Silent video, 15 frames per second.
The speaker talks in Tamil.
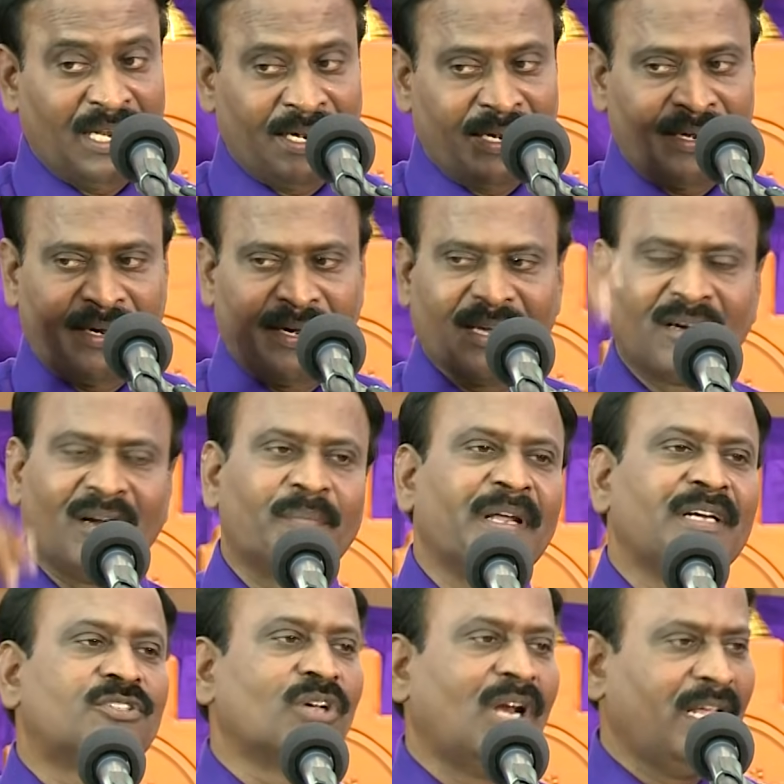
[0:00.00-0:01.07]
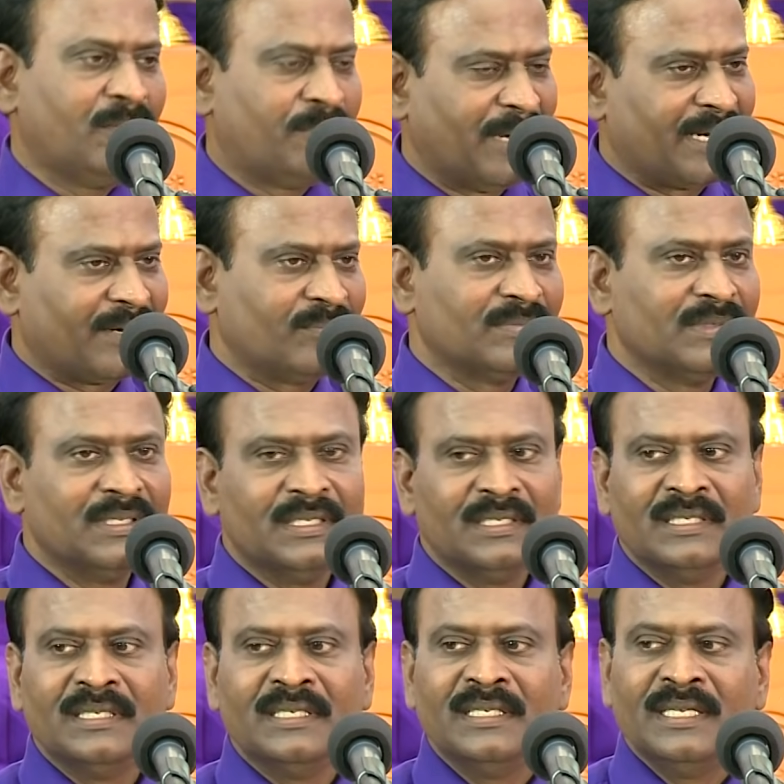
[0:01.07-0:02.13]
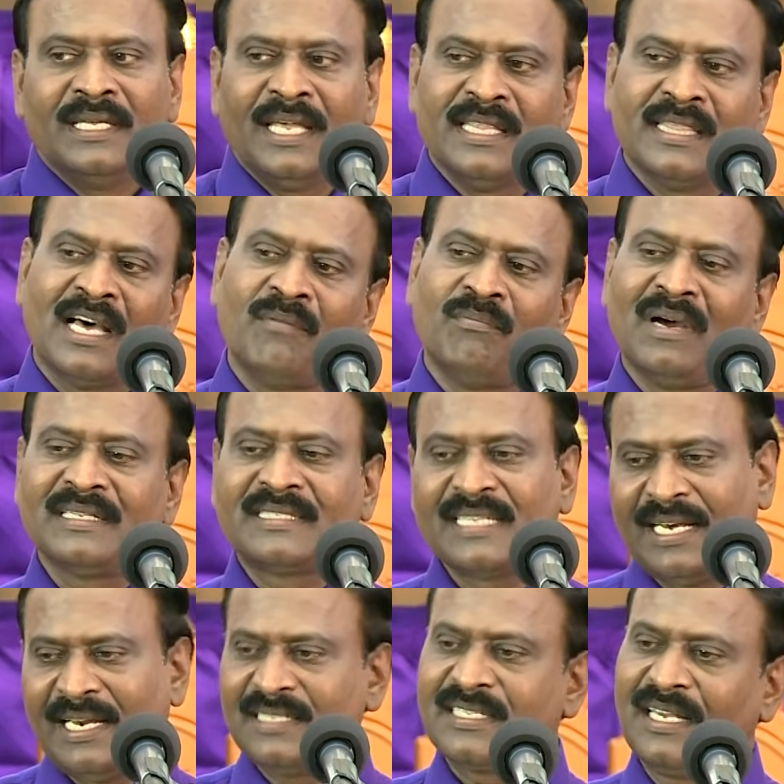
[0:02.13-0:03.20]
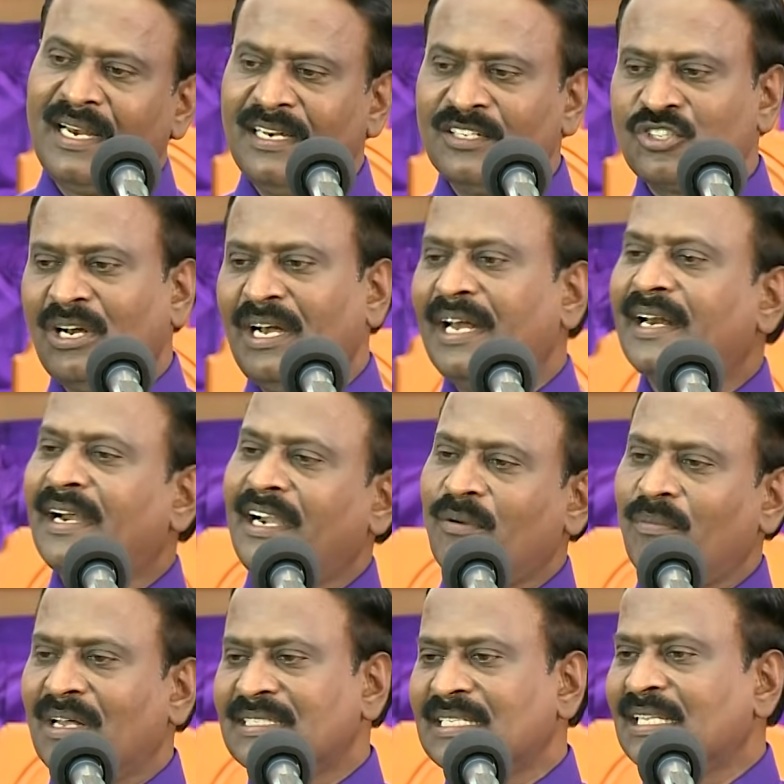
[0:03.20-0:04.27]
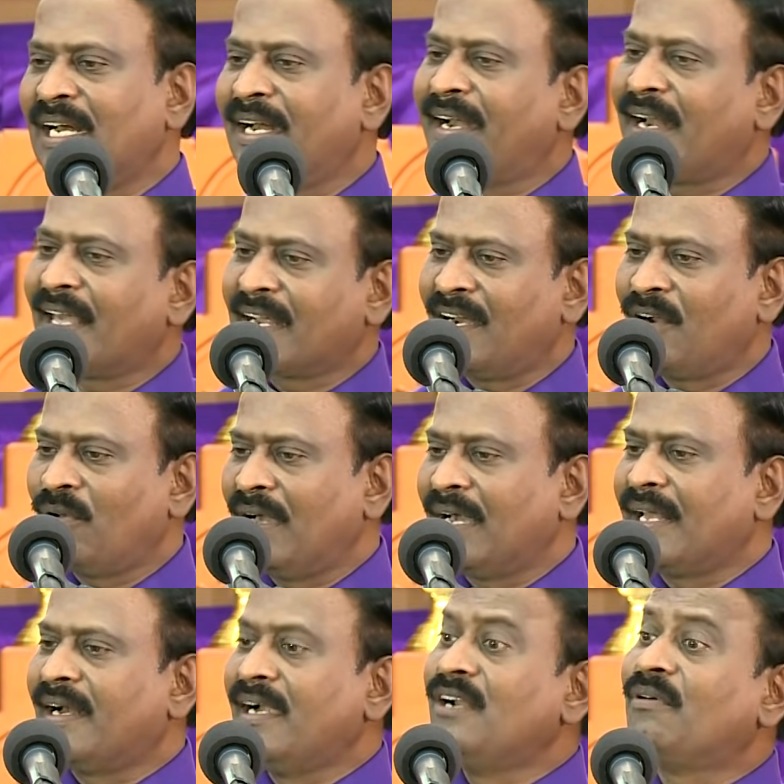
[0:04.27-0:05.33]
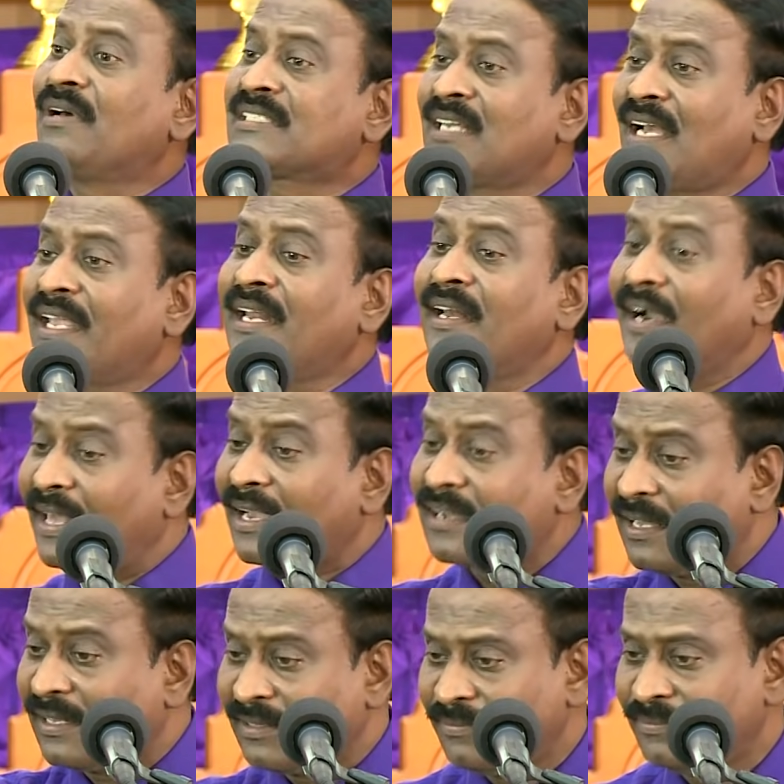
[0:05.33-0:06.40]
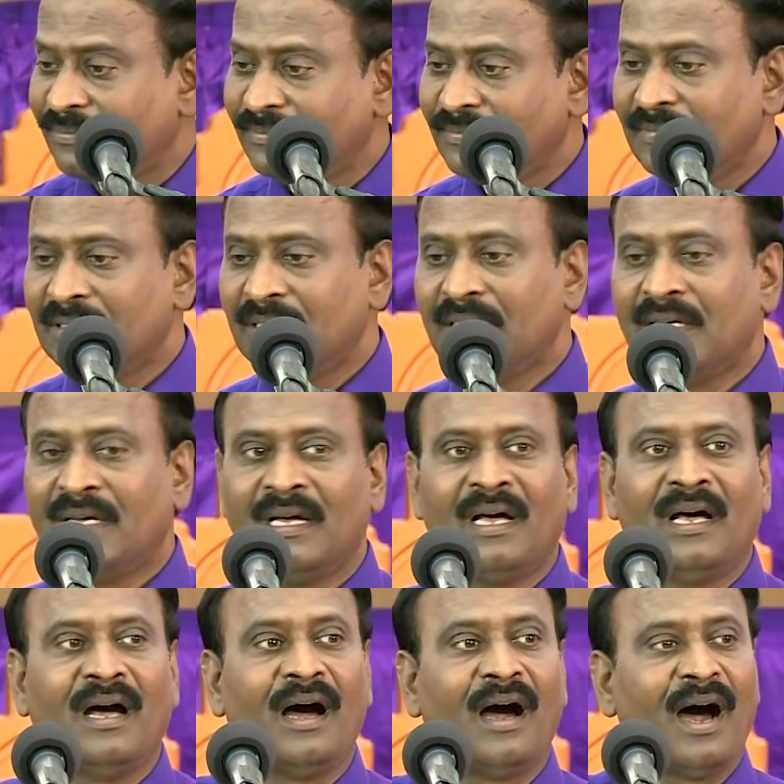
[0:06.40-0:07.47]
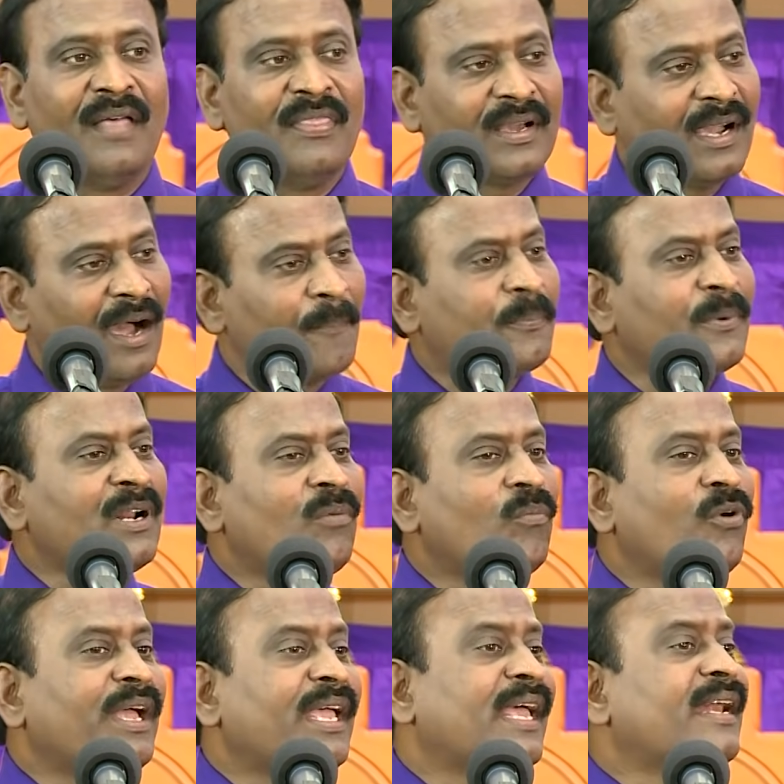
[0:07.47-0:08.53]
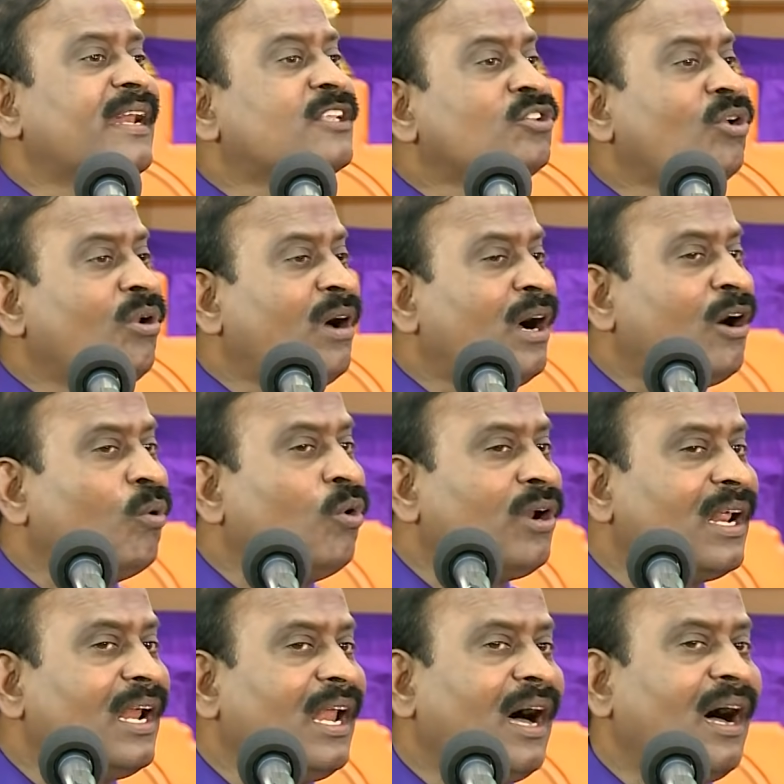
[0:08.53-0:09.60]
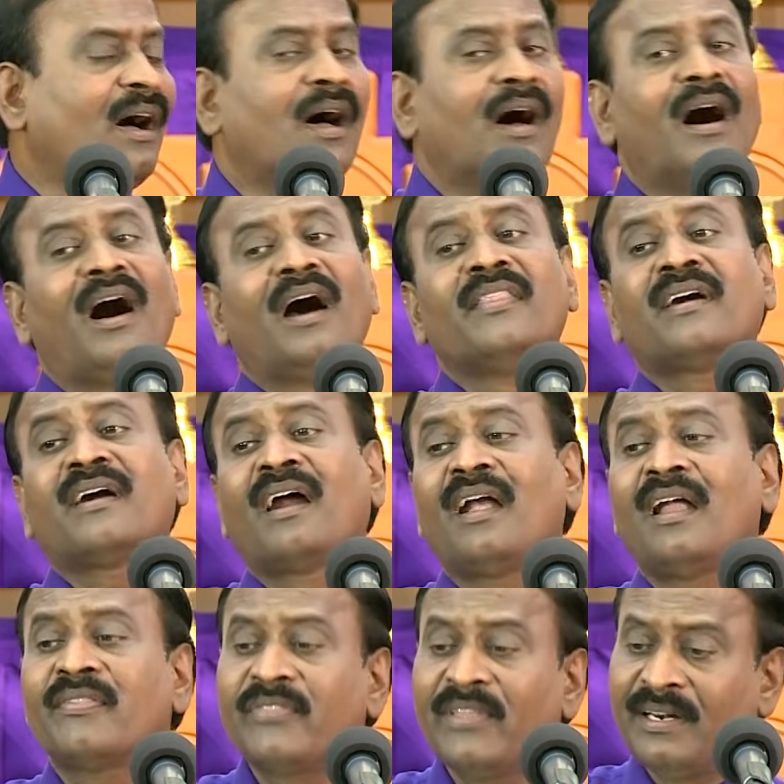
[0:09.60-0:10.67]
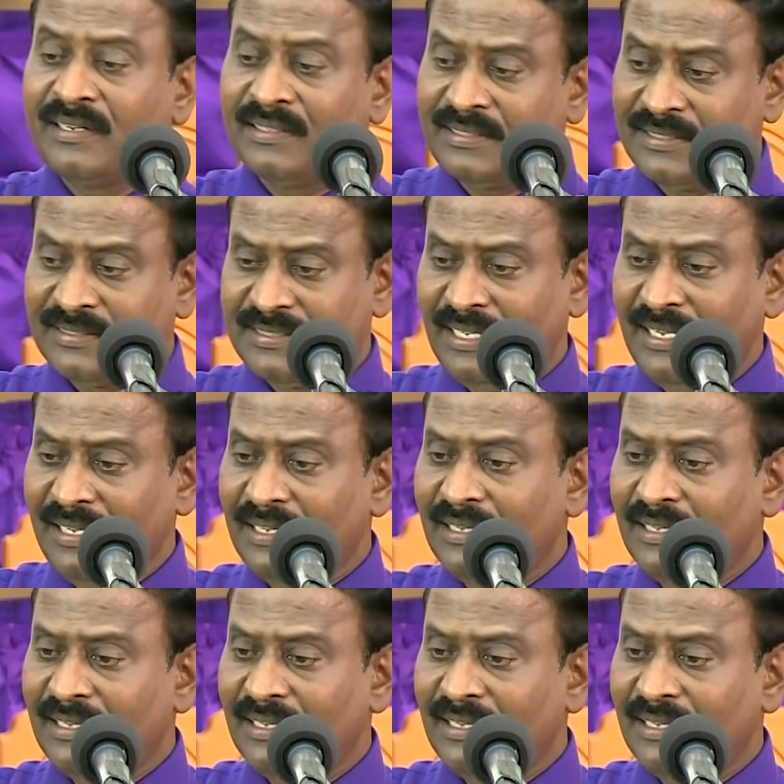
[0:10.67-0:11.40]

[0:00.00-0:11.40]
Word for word: கல்யாணம் நடக்கும் அப்படின்னு சொல்லியிருப்பார் இந்த அம்மா சரி சரின்னு சொல்லிட்டு ரெண்டு மாதத்தில் வாங்க ரெண்டு வருஷம் ஆகி நடக்காது அதுக்கப்புறம் போய் என்ன சொல்லுவாங்க ஊரெல்லாம் அது கள்ள தீர்க்க தரிசி